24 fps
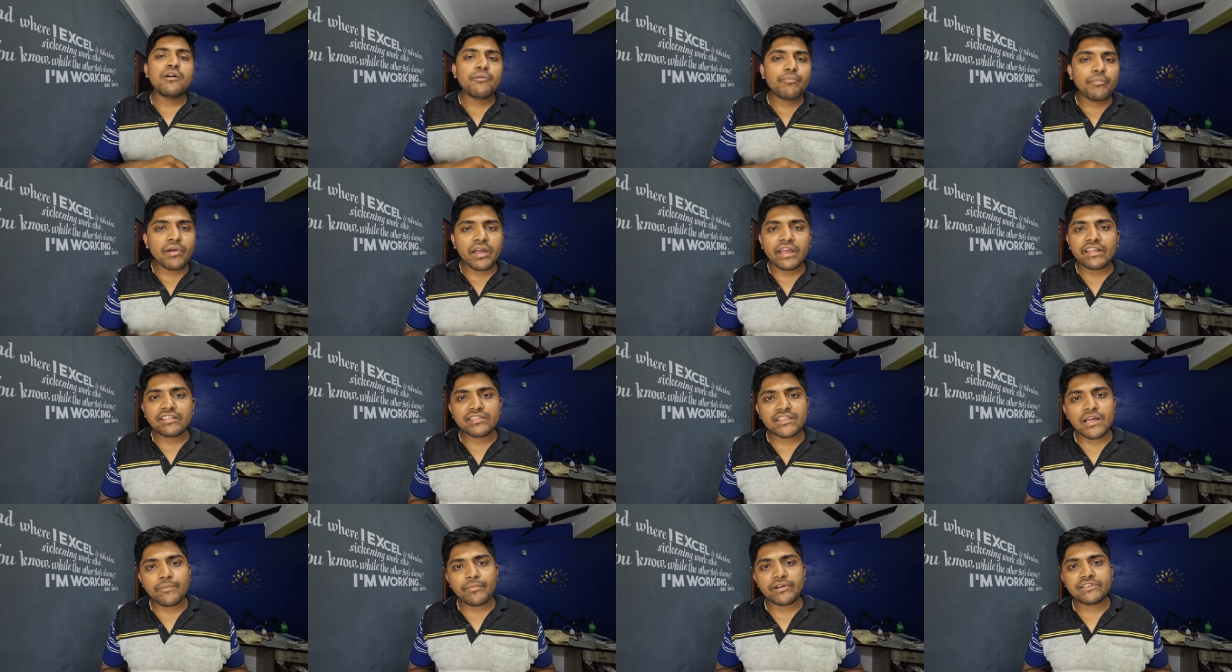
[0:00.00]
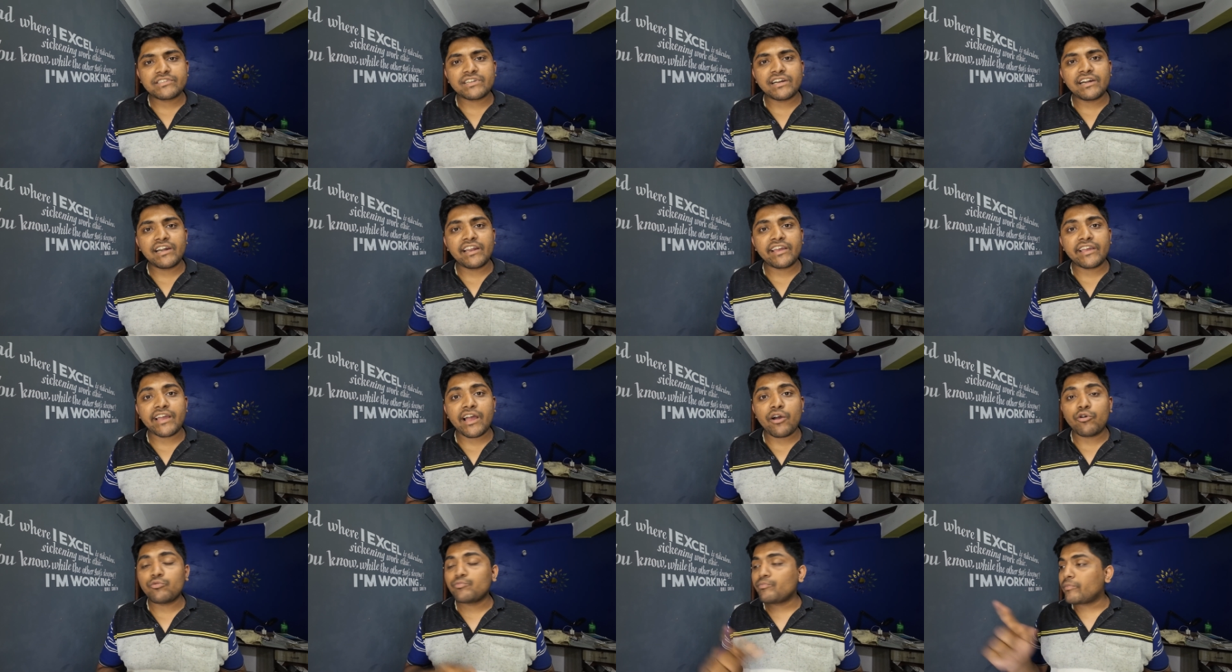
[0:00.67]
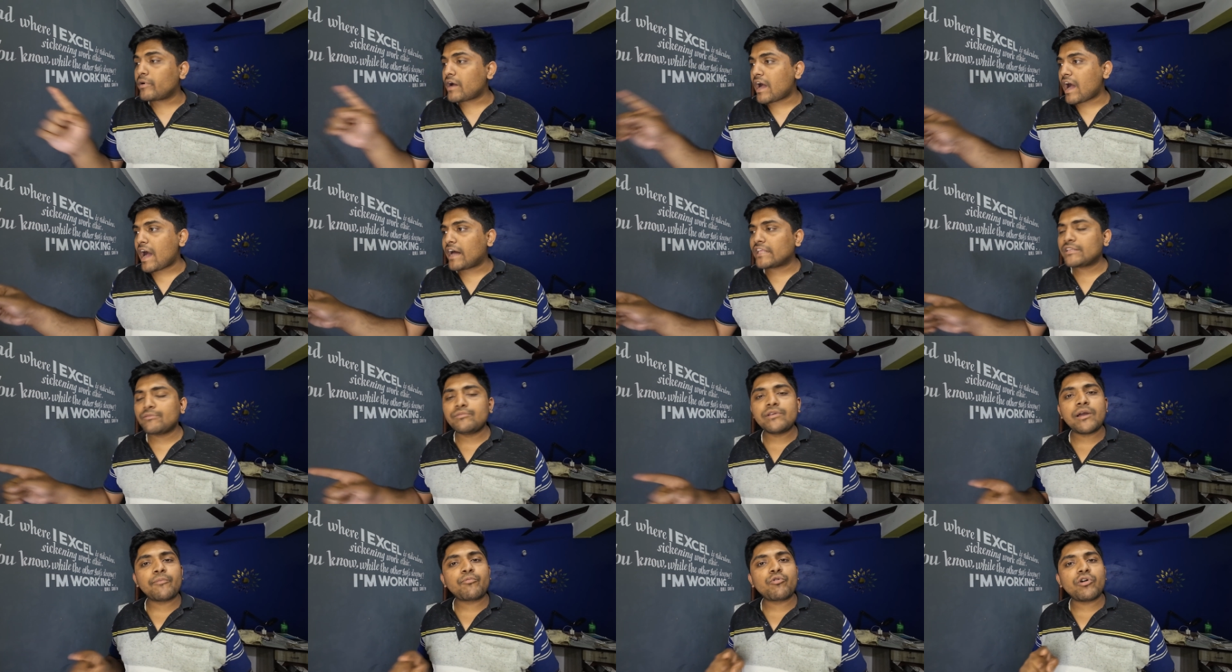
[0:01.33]
मैं इतना परसेंट लेके आया हूँ
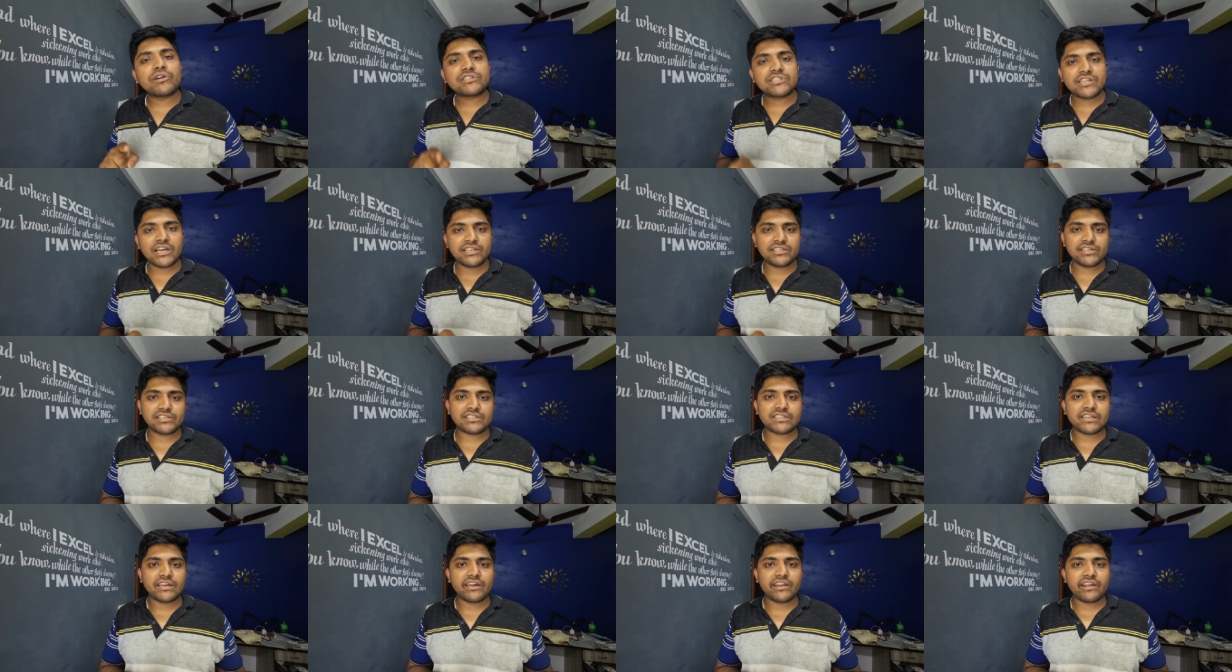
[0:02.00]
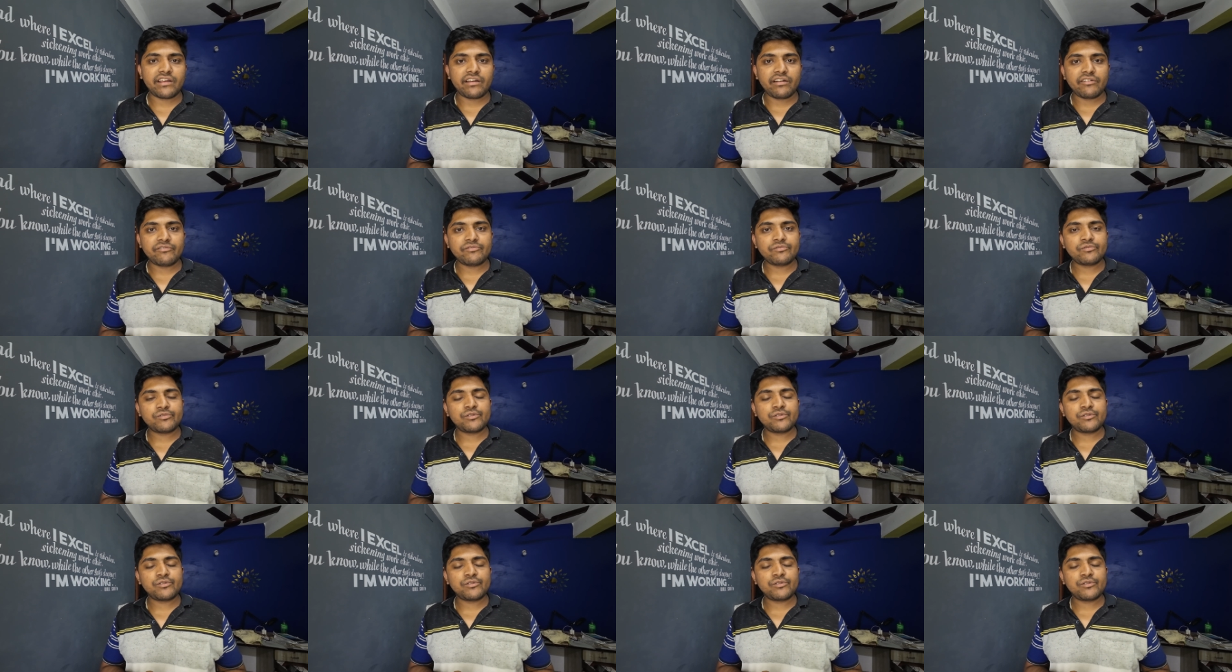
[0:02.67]
आदमी आपको अच्छा जज करेगा